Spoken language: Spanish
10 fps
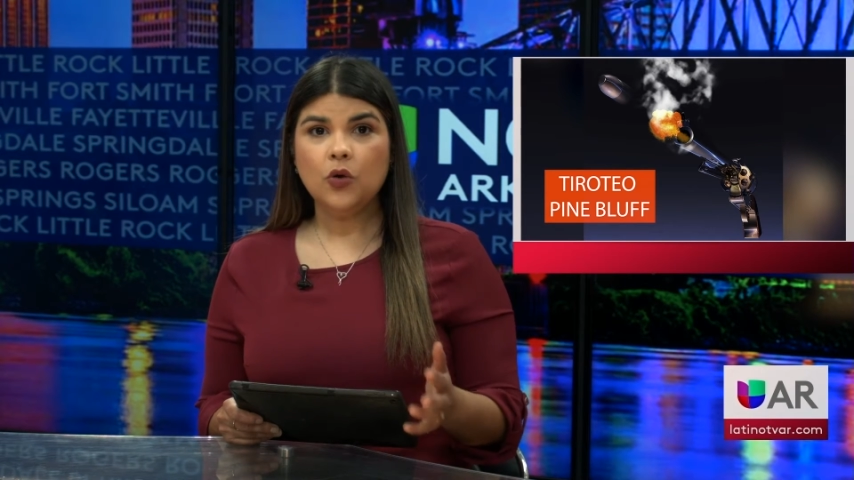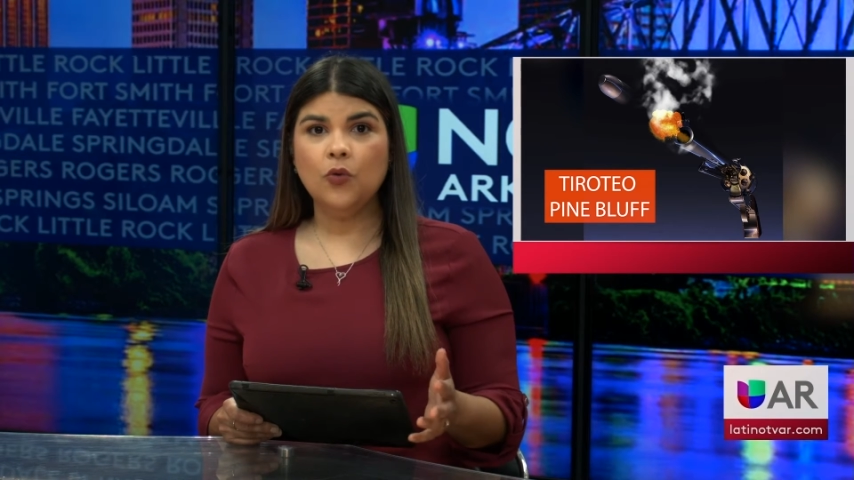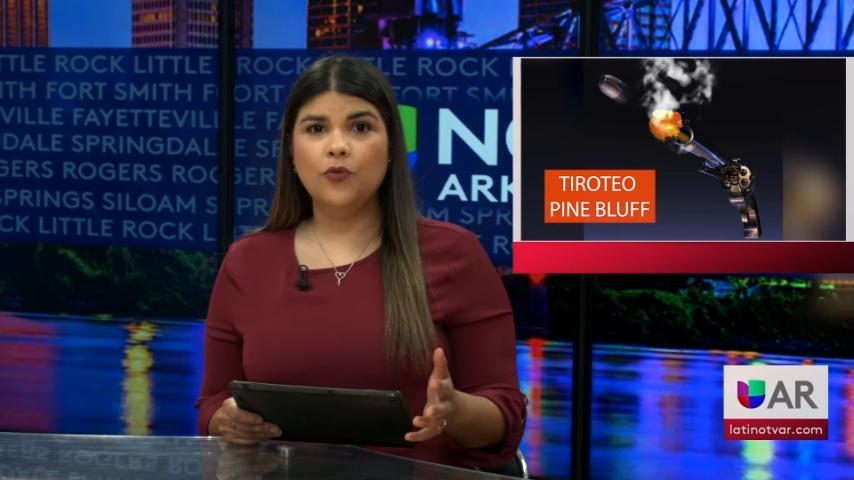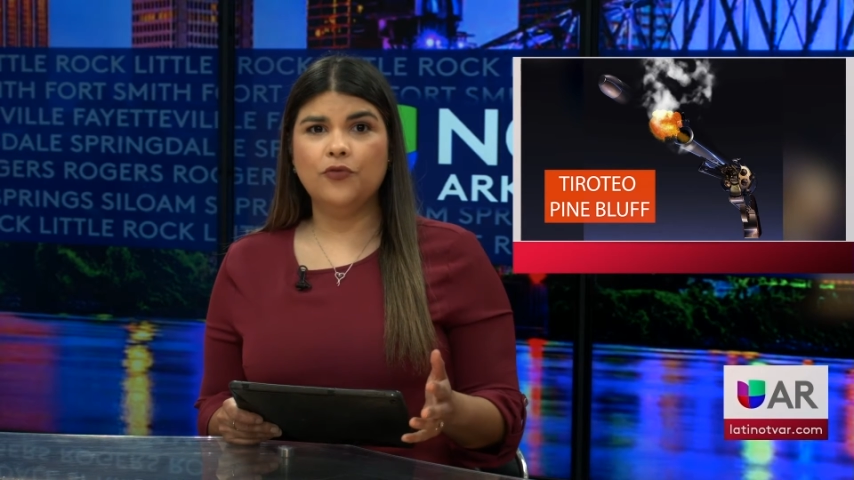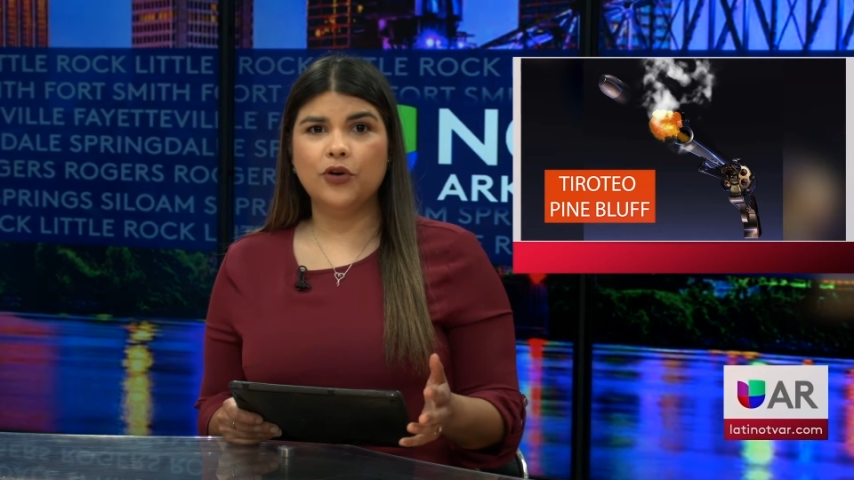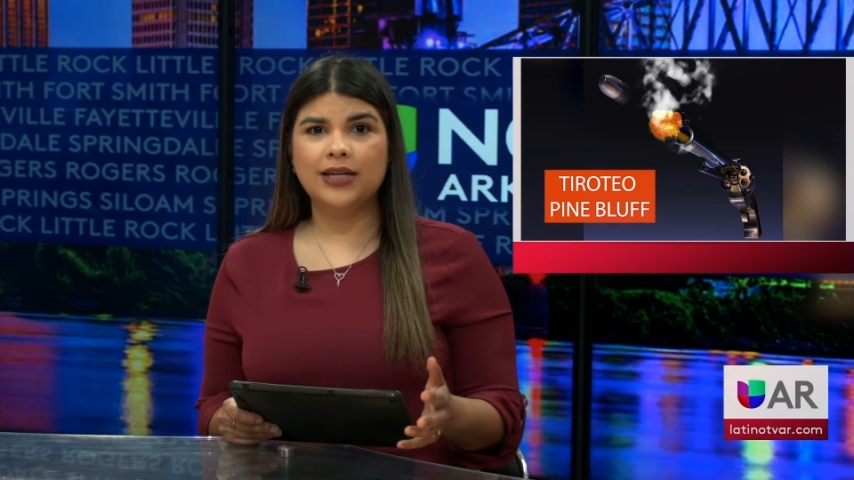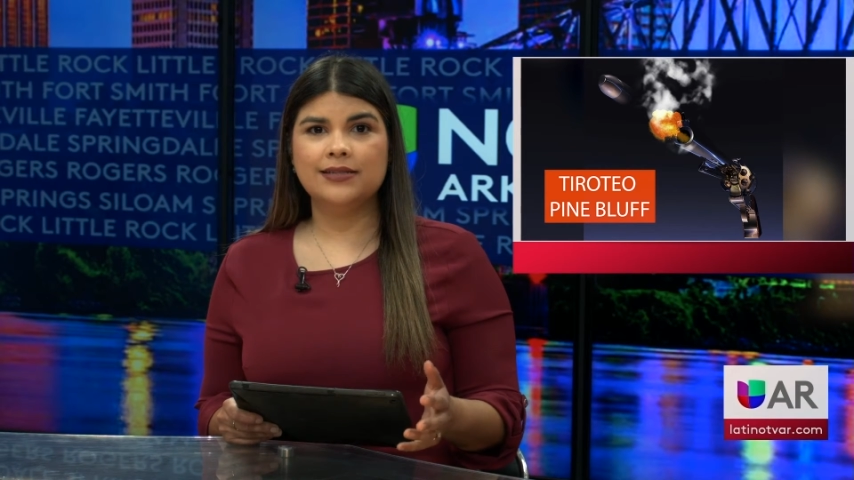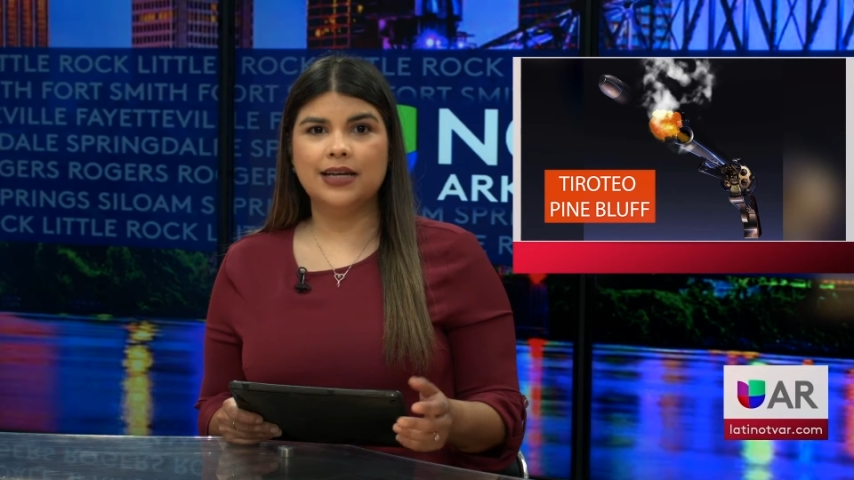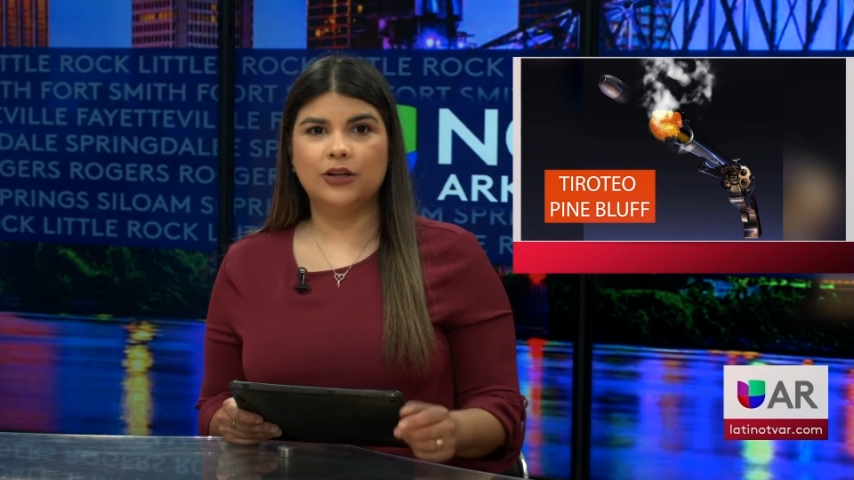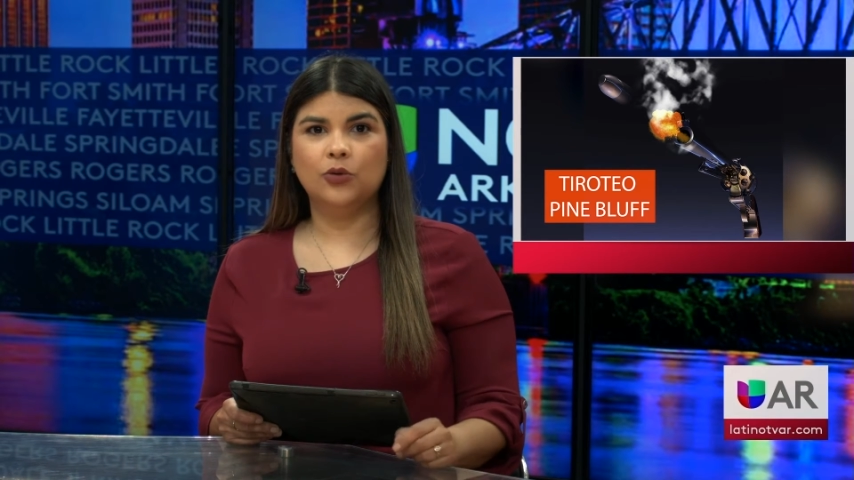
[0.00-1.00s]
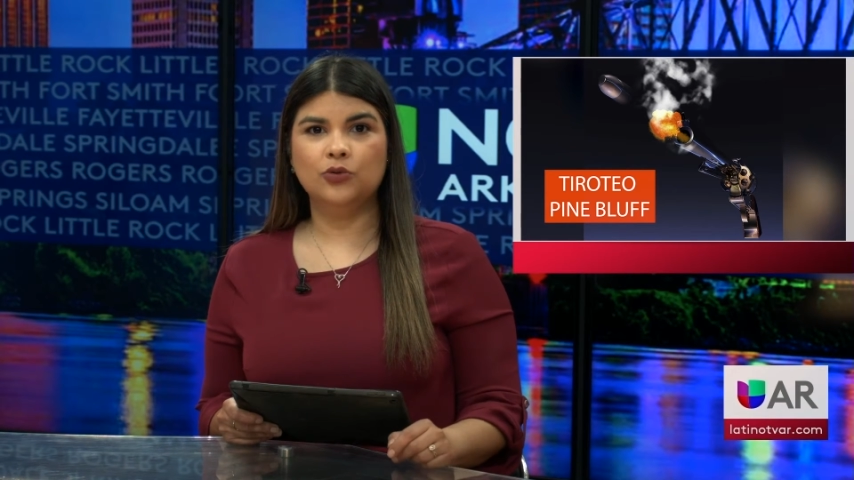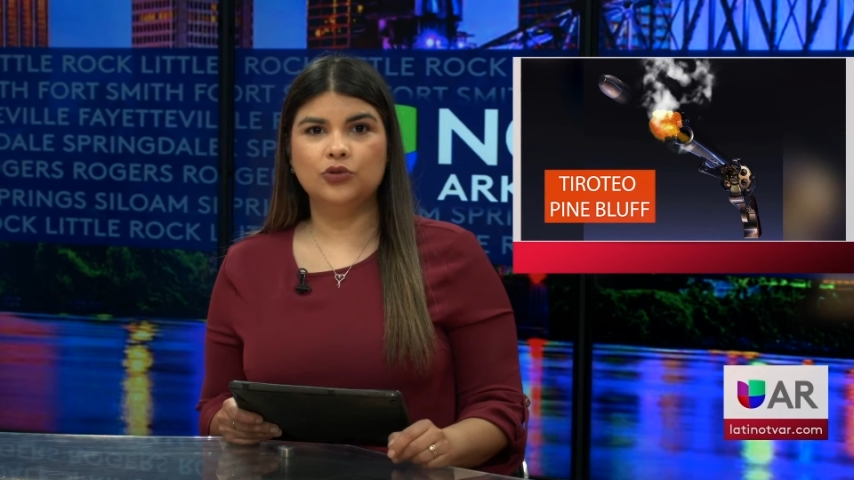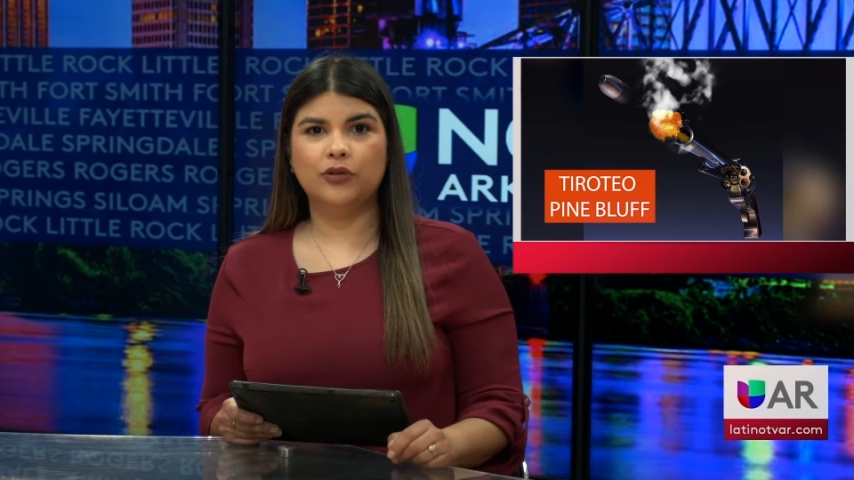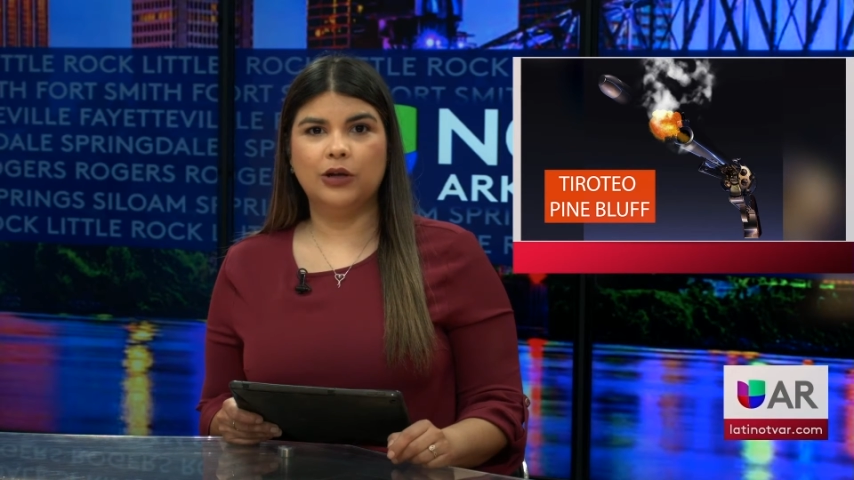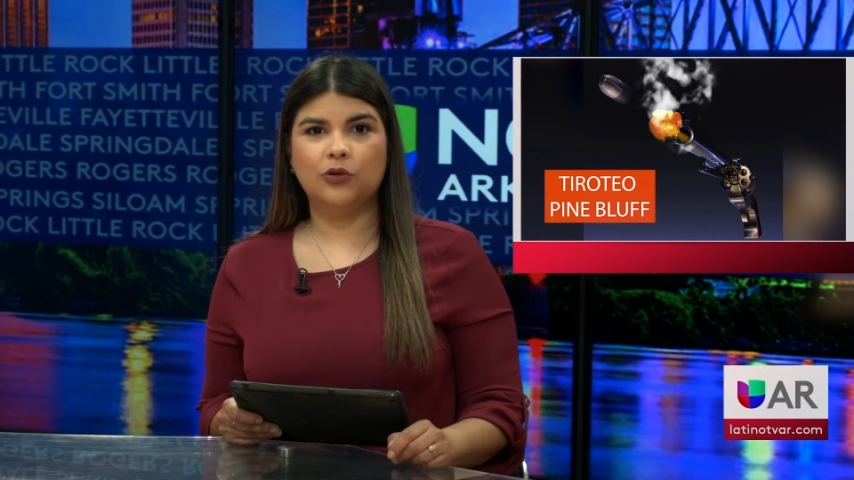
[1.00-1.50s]
un forense
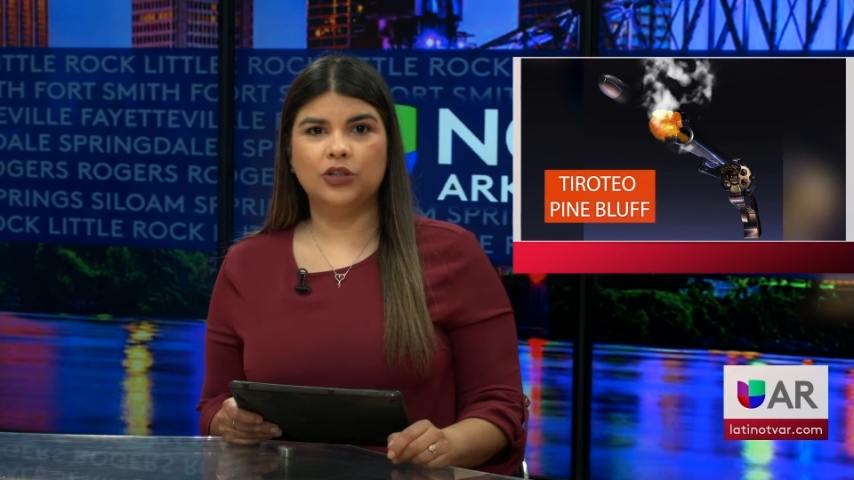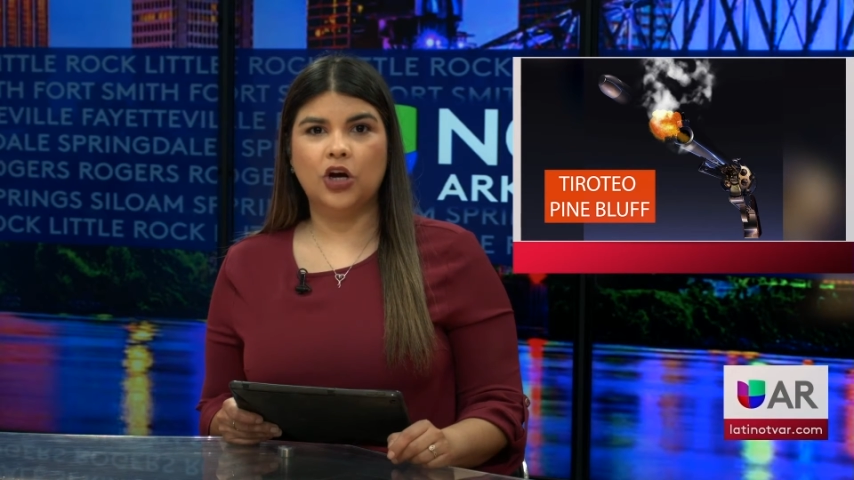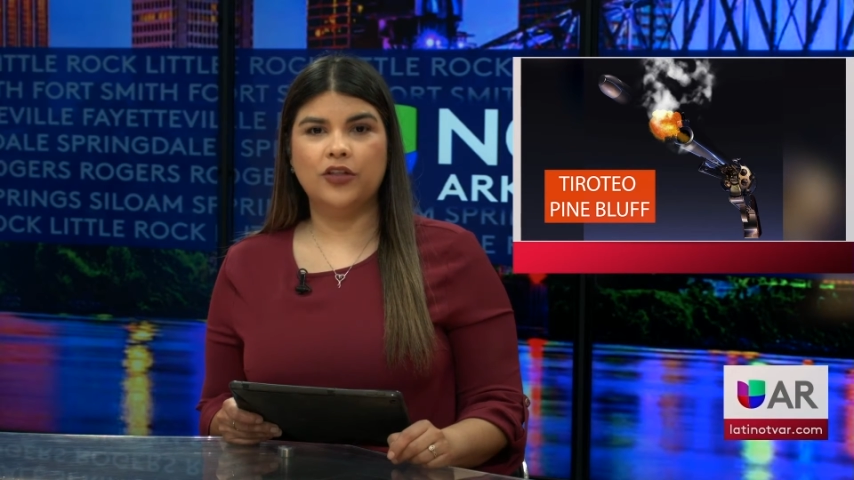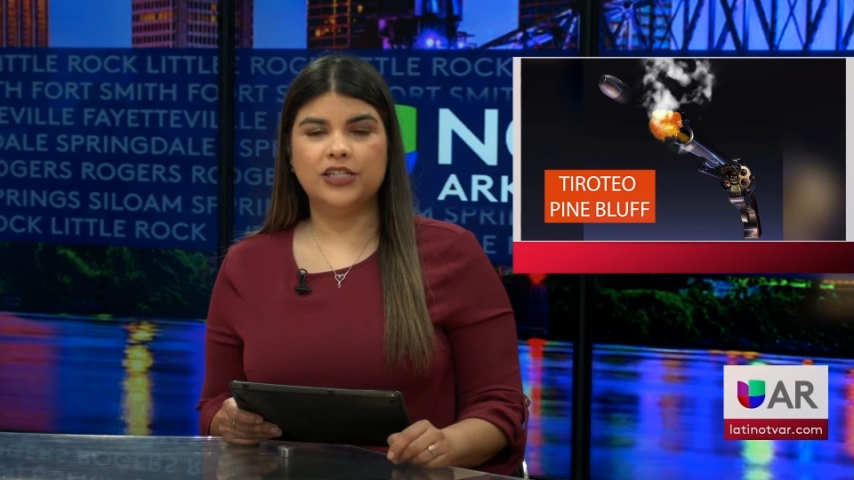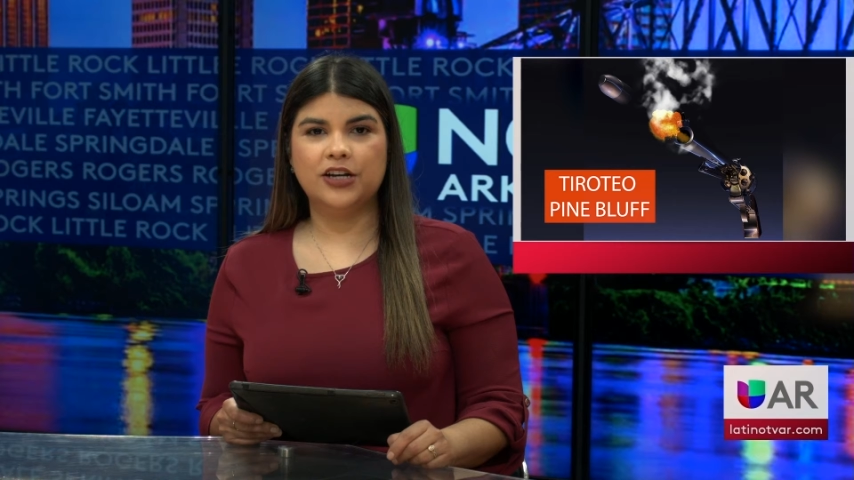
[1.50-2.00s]
adjunto del condado de